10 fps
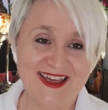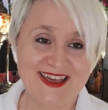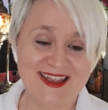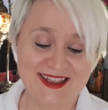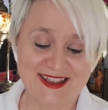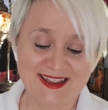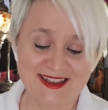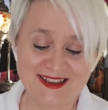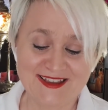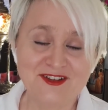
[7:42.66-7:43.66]

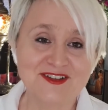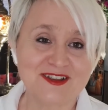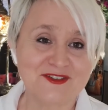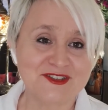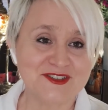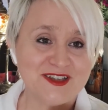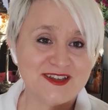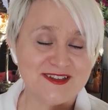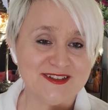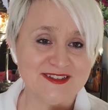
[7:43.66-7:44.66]
E, I to jest ta
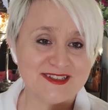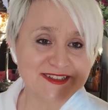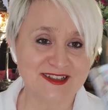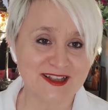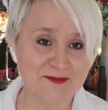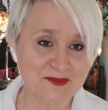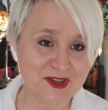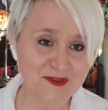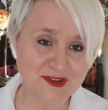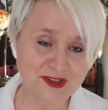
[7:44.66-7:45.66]
właśnie e, zasada.
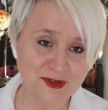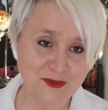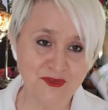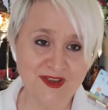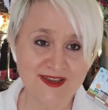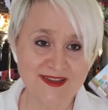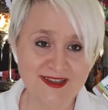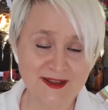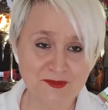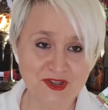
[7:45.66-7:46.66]
9 tirów
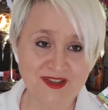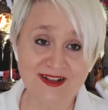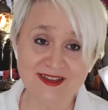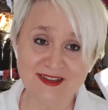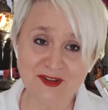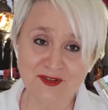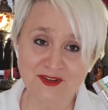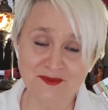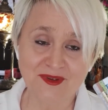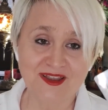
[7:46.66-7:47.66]
jeden, dla jednej
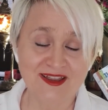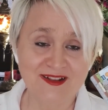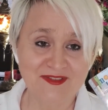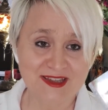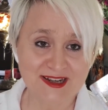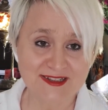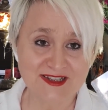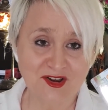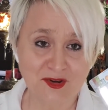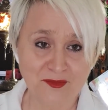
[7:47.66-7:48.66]
osoby teraz
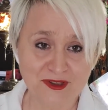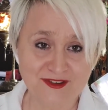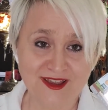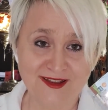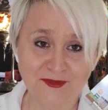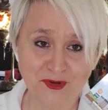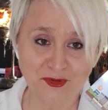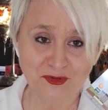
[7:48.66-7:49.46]
obecnie to